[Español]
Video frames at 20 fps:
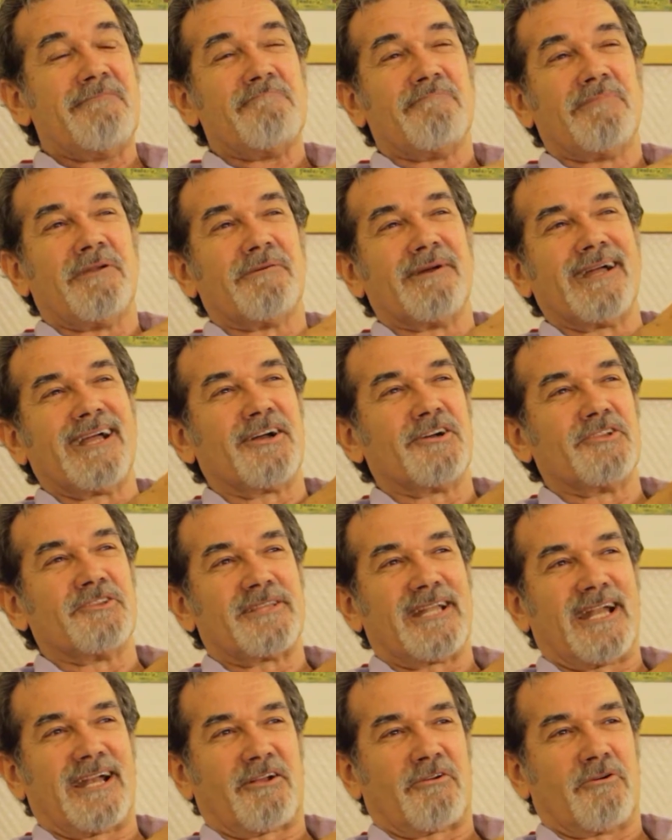se va a
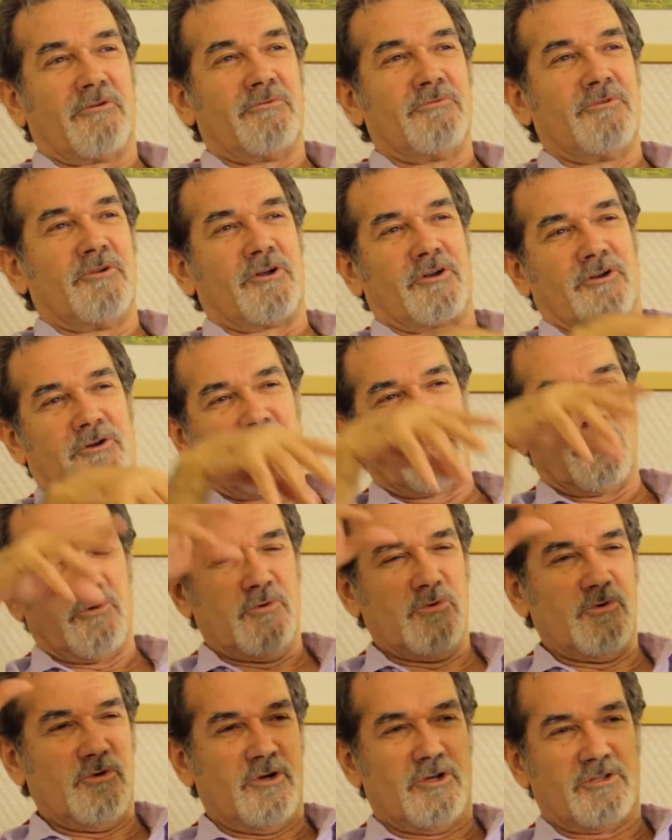encontrar con unos
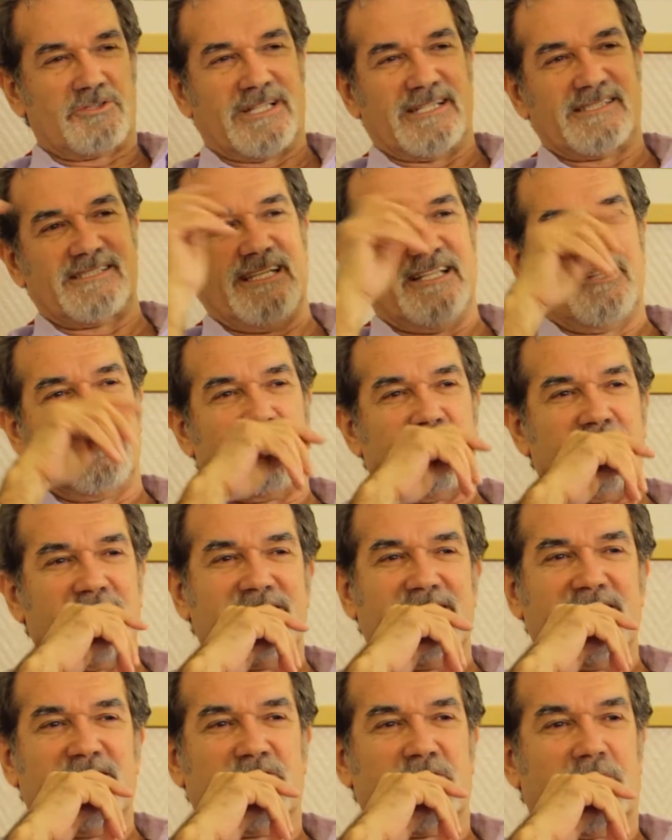rulos haciendo
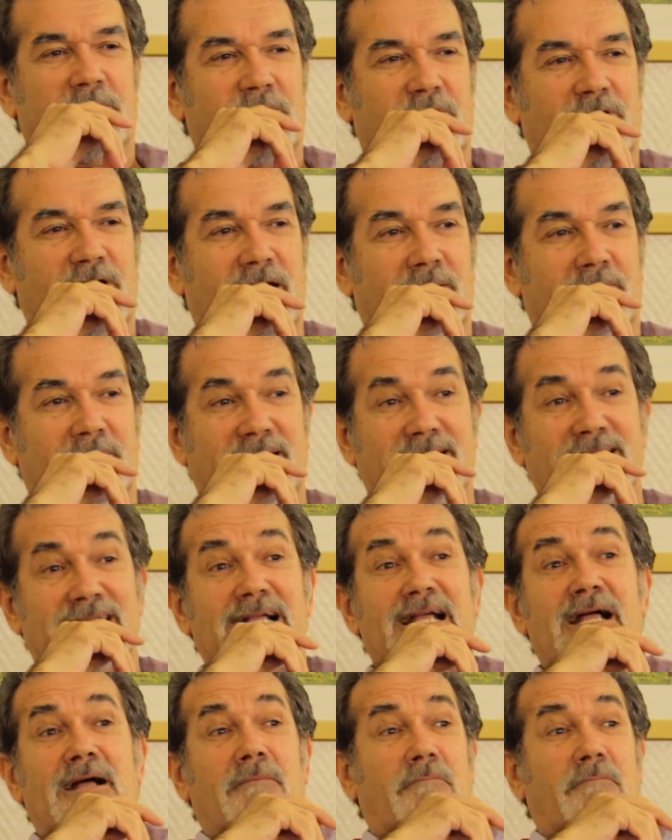distintos programas